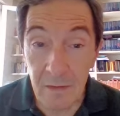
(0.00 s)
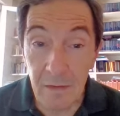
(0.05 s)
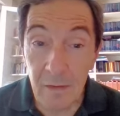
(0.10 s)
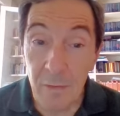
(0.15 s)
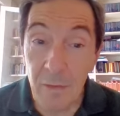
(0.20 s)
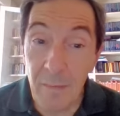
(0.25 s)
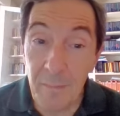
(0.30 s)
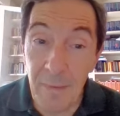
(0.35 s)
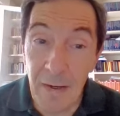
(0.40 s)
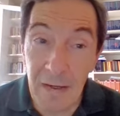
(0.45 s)
Da
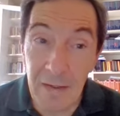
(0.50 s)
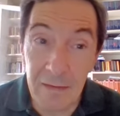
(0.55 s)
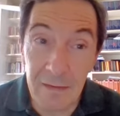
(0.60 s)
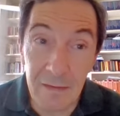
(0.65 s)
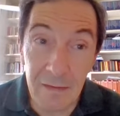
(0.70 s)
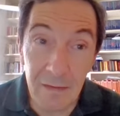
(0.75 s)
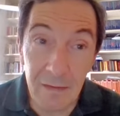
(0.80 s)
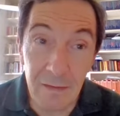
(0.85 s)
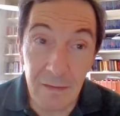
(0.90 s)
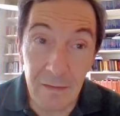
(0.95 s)
una
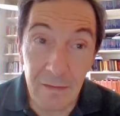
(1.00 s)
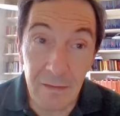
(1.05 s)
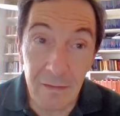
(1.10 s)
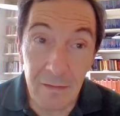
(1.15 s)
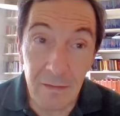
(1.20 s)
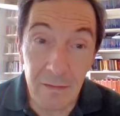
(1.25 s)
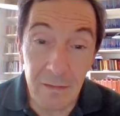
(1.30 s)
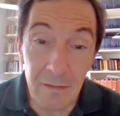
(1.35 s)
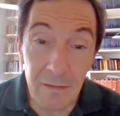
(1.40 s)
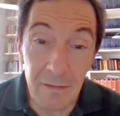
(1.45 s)
parte
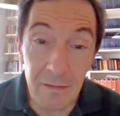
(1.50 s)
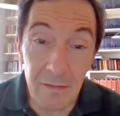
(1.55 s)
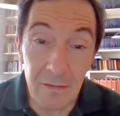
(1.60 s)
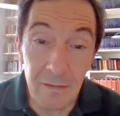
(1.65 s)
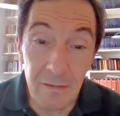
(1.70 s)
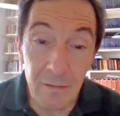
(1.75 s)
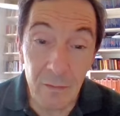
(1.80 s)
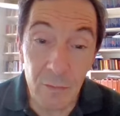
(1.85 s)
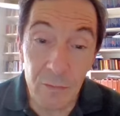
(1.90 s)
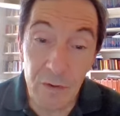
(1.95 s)

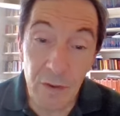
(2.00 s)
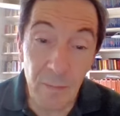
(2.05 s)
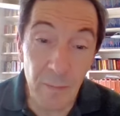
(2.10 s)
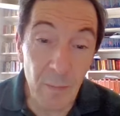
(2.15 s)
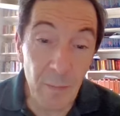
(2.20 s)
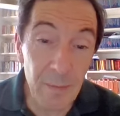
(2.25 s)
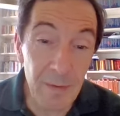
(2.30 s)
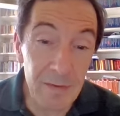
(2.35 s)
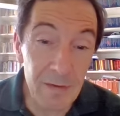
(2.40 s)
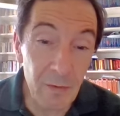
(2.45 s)
non
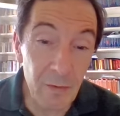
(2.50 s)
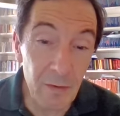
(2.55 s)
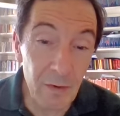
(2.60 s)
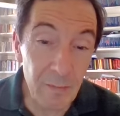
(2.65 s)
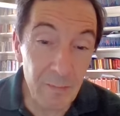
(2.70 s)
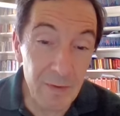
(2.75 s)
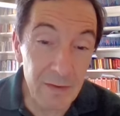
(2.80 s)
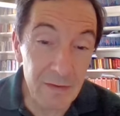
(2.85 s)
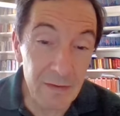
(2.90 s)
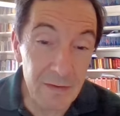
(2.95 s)
siamo
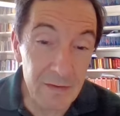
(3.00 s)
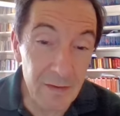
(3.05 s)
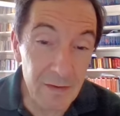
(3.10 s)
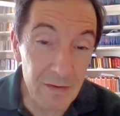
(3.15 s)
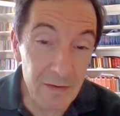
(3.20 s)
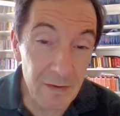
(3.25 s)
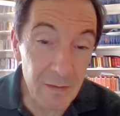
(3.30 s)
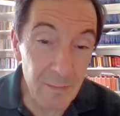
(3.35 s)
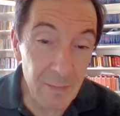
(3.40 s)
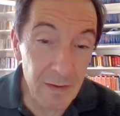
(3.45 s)
particolarmente
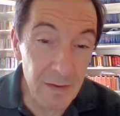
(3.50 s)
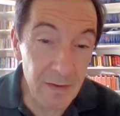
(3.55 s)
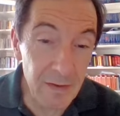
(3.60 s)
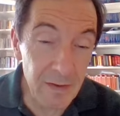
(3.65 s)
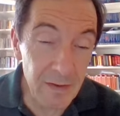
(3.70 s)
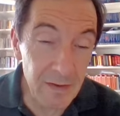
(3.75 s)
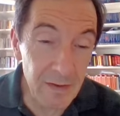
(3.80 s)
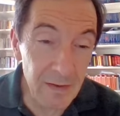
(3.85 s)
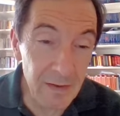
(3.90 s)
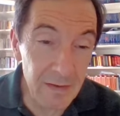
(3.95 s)

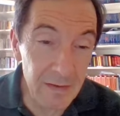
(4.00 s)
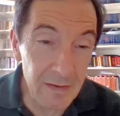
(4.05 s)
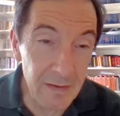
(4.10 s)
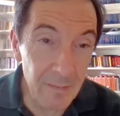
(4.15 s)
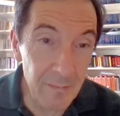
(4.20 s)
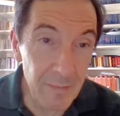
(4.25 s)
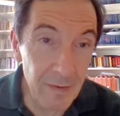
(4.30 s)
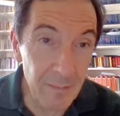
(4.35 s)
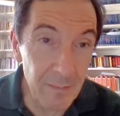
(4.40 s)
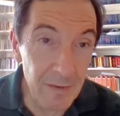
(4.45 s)
sensibili al
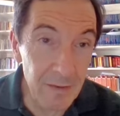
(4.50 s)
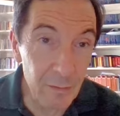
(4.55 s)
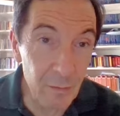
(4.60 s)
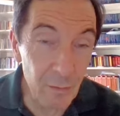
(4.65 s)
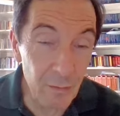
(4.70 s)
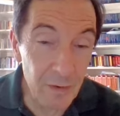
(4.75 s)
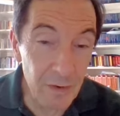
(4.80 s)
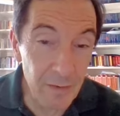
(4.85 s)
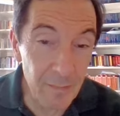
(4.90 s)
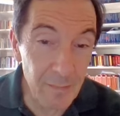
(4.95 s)

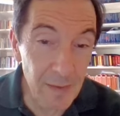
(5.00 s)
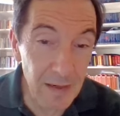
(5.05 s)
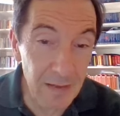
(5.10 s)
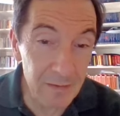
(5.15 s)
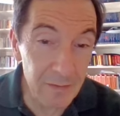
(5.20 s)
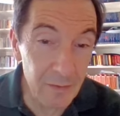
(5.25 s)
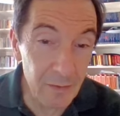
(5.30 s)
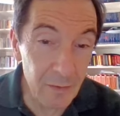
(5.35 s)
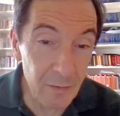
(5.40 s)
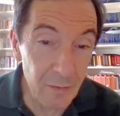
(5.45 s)
cambiamento
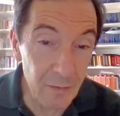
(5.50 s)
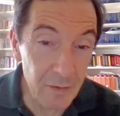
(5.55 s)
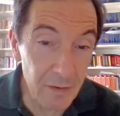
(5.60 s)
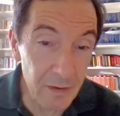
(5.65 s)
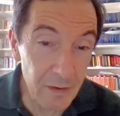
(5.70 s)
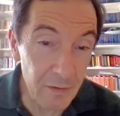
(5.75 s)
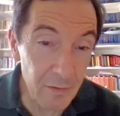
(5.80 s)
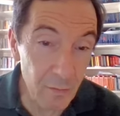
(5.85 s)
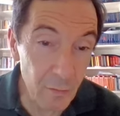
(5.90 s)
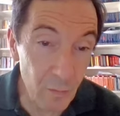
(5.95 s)
climatico,
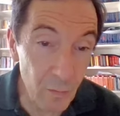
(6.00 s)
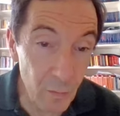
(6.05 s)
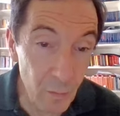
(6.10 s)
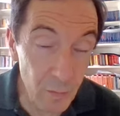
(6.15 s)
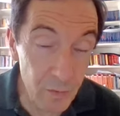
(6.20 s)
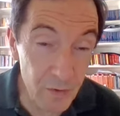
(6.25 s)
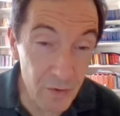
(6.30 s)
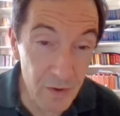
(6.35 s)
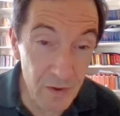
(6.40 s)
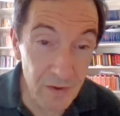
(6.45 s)
che non
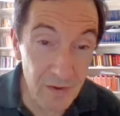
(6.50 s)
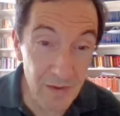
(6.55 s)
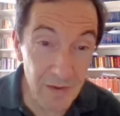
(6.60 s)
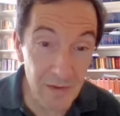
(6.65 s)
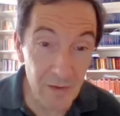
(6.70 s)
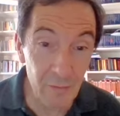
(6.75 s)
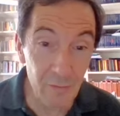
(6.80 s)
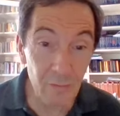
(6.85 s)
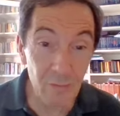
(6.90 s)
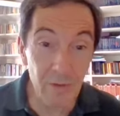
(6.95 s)
coincide
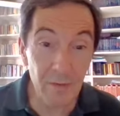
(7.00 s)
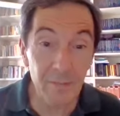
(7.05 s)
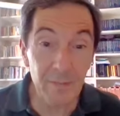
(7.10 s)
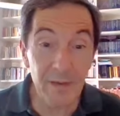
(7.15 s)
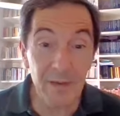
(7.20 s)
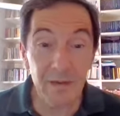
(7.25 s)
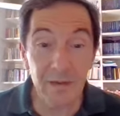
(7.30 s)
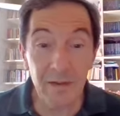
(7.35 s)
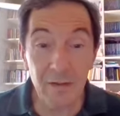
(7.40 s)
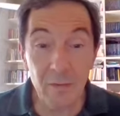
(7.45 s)

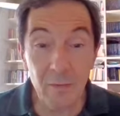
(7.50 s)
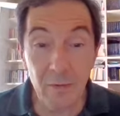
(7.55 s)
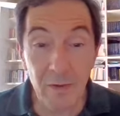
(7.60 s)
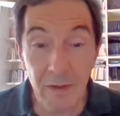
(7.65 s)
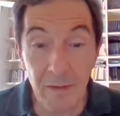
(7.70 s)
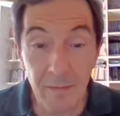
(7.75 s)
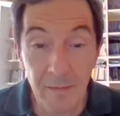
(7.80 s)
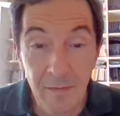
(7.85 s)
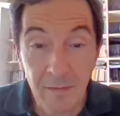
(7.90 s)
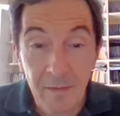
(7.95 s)
naturalmente con
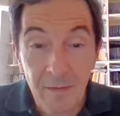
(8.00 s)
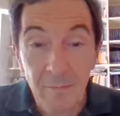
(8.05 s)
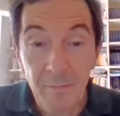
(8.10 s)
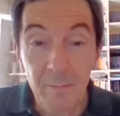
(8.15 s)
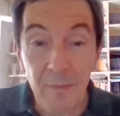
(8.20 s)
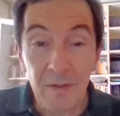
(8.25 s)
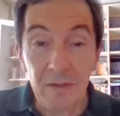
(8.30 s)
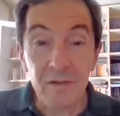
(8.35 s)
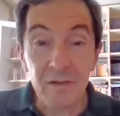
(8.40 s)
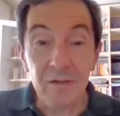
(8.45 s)
la
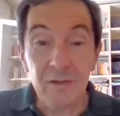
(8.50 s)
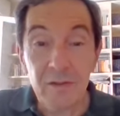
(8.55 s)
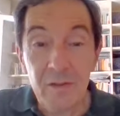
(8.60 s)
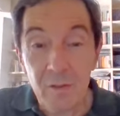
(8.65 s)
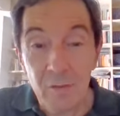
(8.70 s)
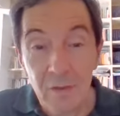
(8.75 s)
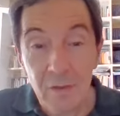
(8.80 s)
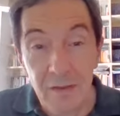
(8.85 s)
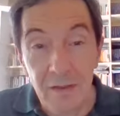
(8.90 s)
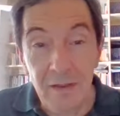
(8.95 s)

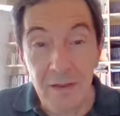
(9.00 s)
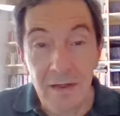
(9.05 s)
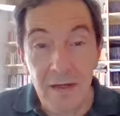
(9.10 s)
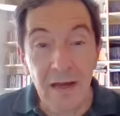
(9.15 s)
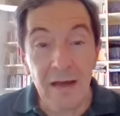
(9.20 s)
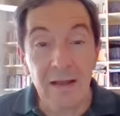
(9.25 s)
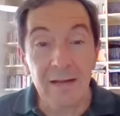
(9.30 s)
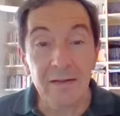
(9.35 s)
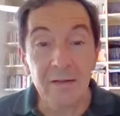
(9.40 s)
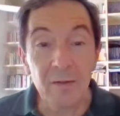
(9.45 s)
percezione di
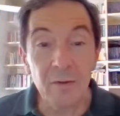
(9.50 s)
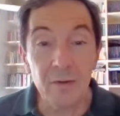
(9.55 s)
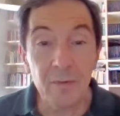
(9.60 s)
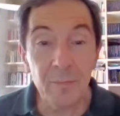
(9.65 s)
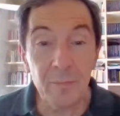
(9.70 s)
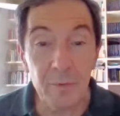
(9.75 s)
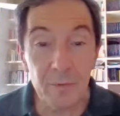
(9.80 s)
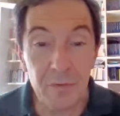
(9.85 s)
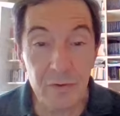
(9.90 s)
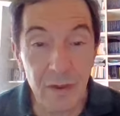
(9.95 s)
caldo
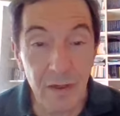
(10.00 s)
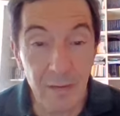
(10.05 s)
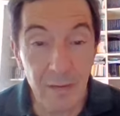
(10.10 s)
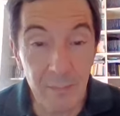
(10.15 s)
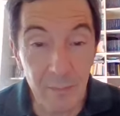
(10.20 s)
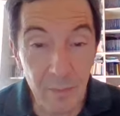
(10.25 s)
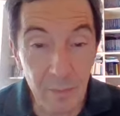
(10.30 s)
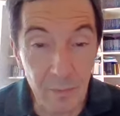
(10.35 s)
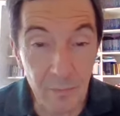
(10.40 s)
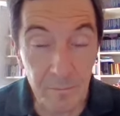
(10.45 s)
che
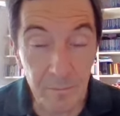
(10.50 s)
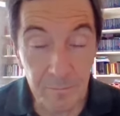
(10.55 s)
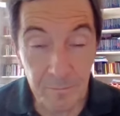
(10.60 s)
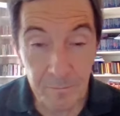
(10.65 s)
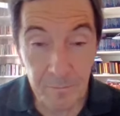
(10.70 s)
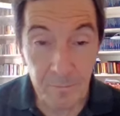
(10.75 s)
possiamo